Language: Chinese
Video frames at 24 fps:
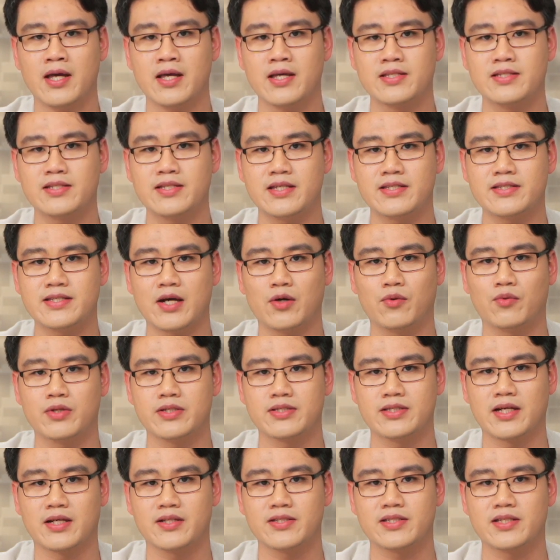现在我
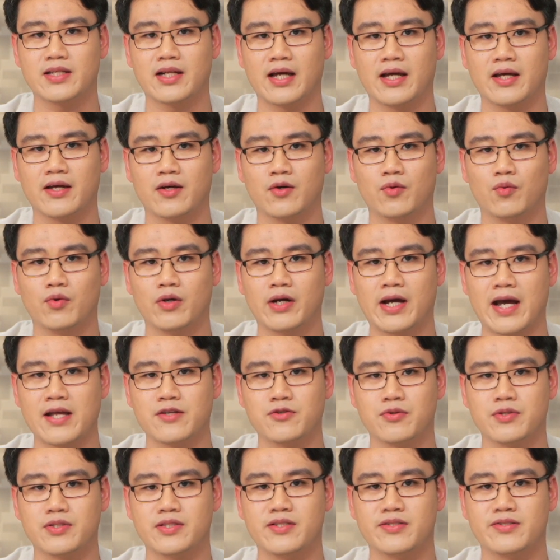想起来，我感
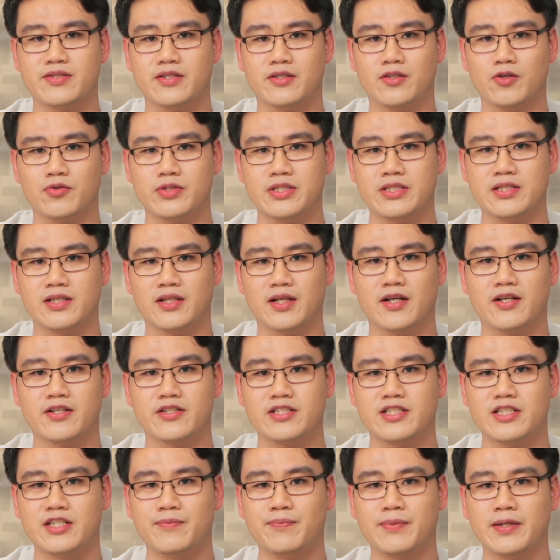觉自己都起了
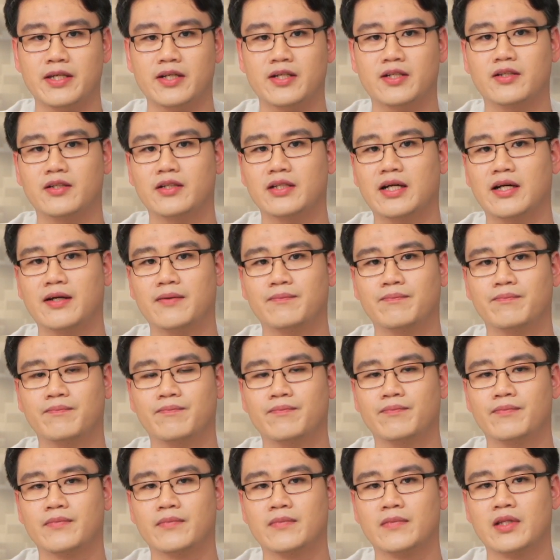鸡皮疙瘩。
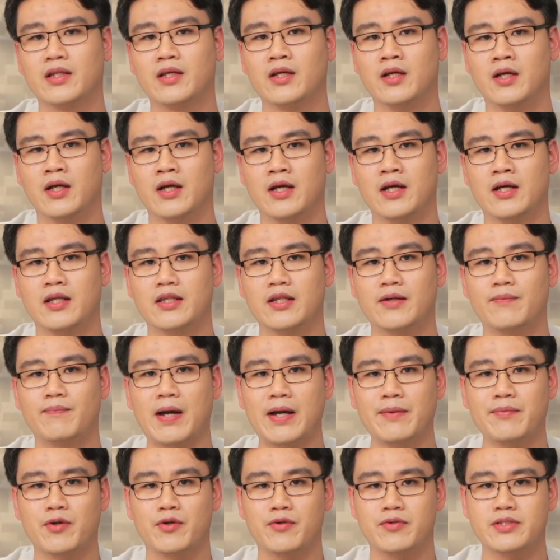那
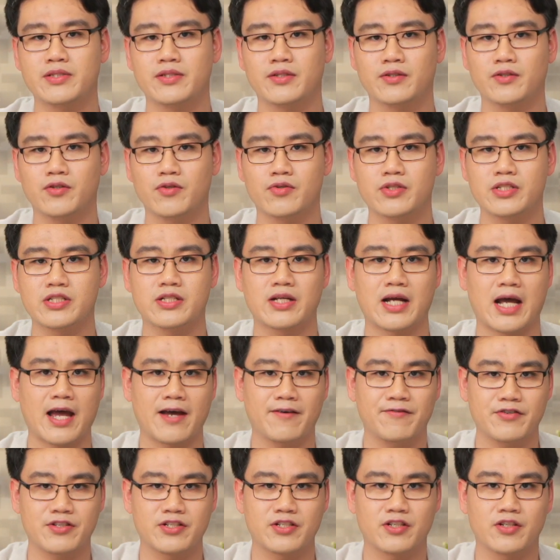巴比伦行动是
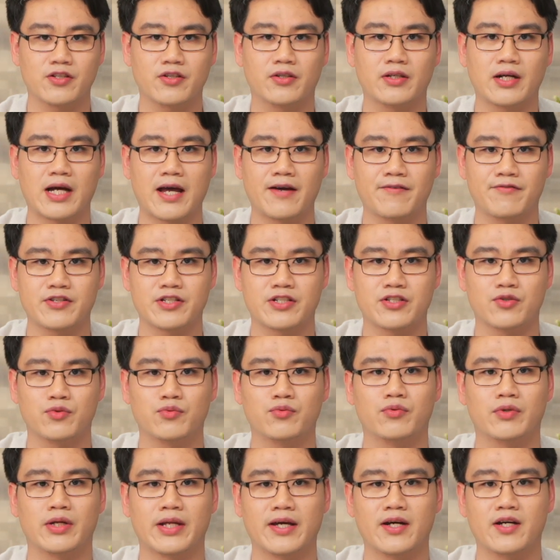F 十六和 F 十
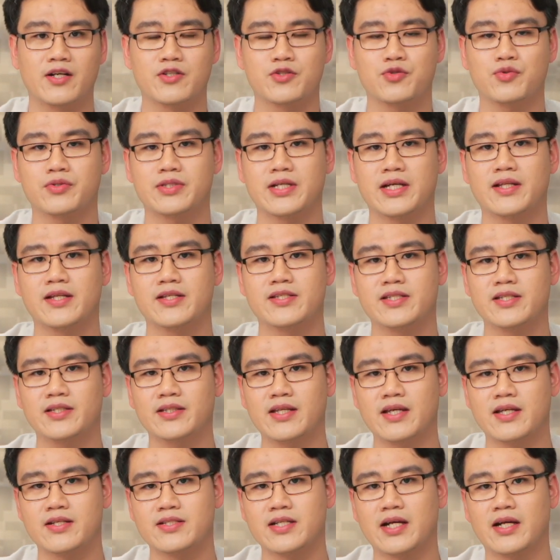五联合作战的经
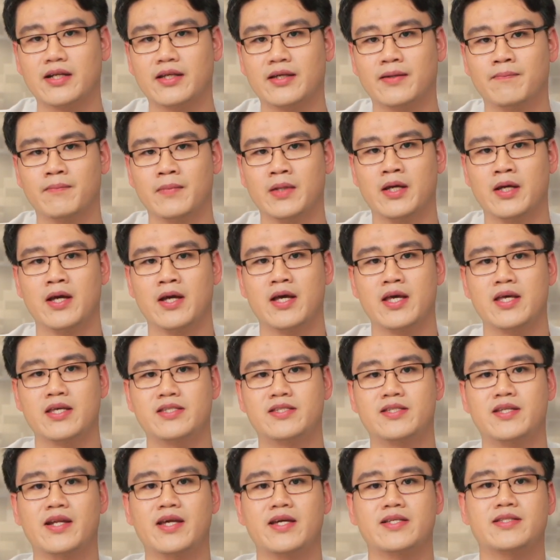典战例。以
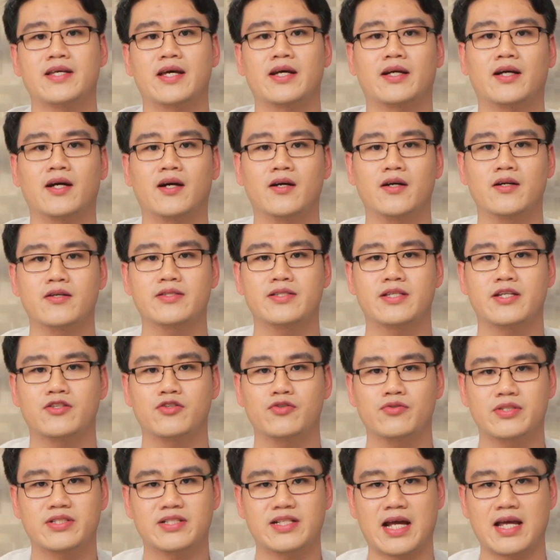色列在刚刚接
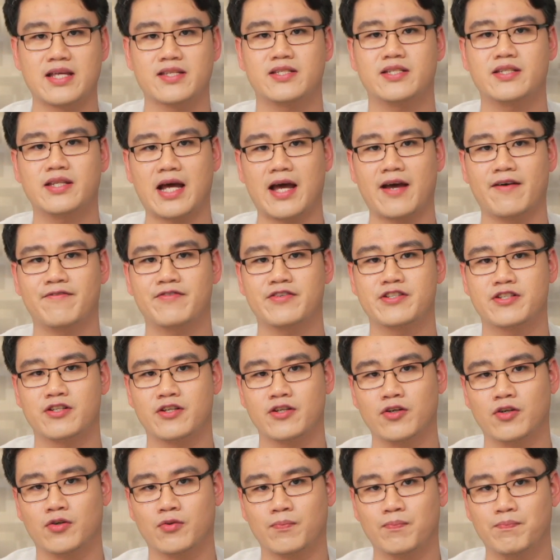收崭新的 F 十
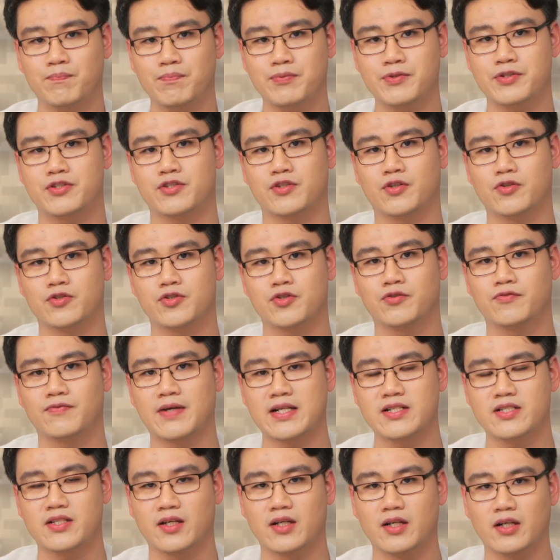六不久，就
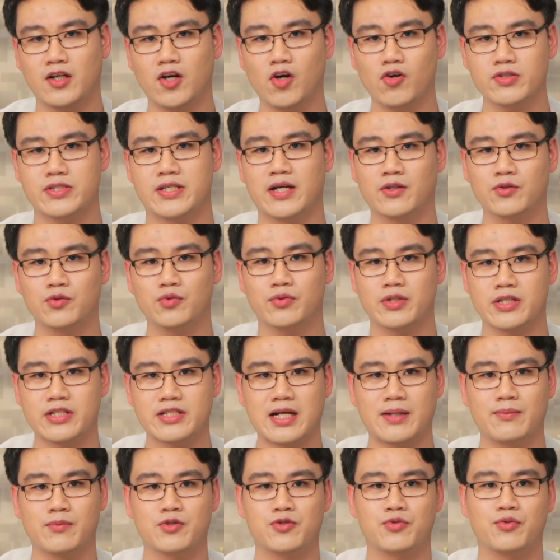完成了高强度的
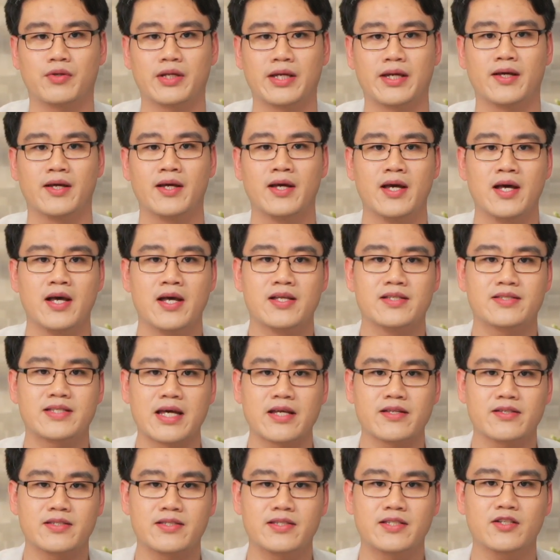沙漠训练。
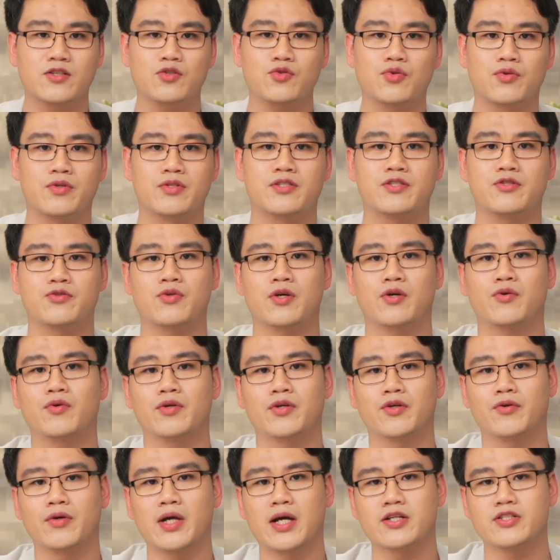在精准计算过
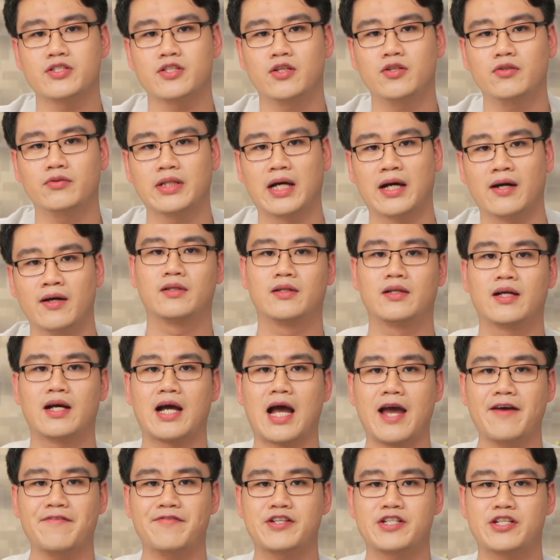油量之后
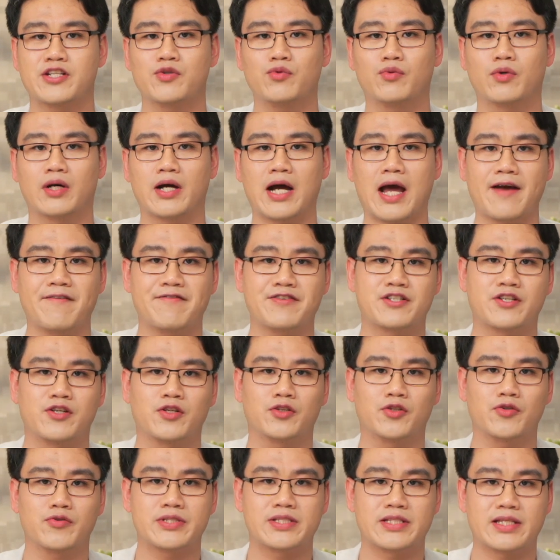呢，F 十五和 F 十
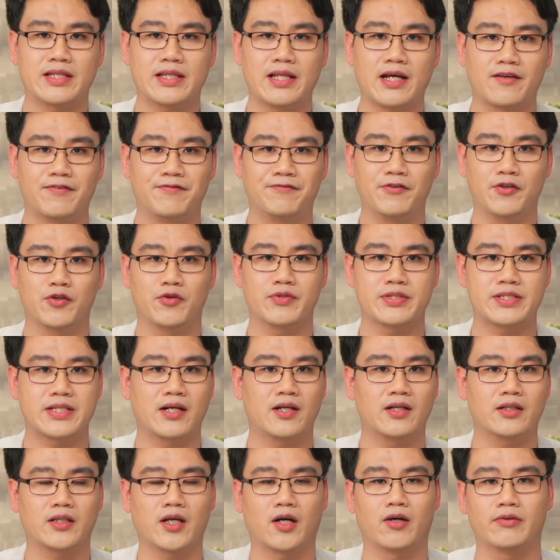六都携带了副油
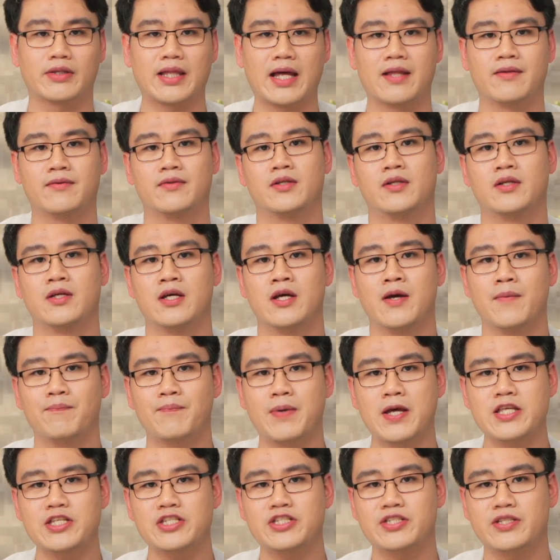箱和导弹，
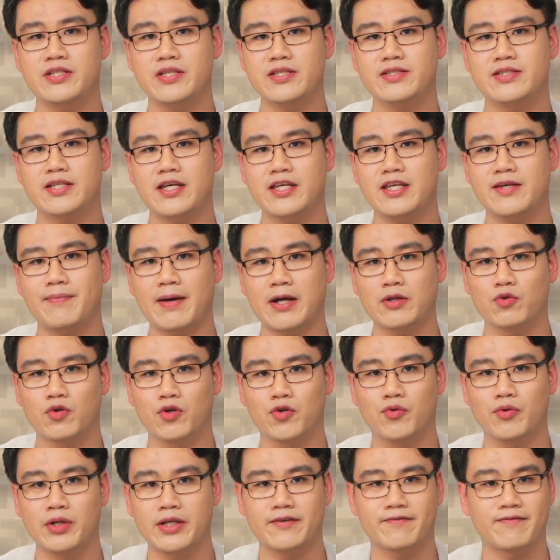奔袭一千一百多
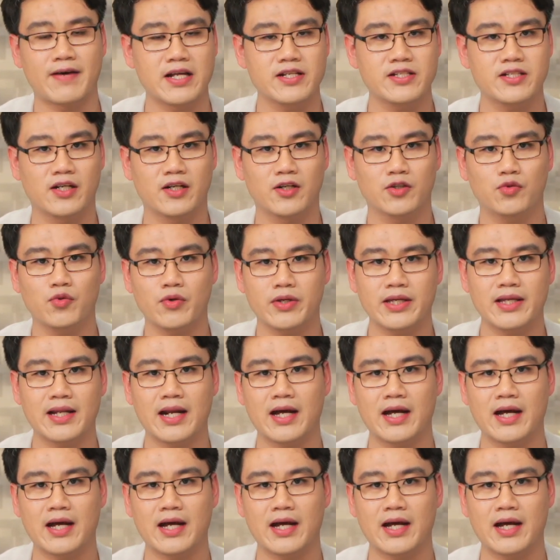公里，完成了对伊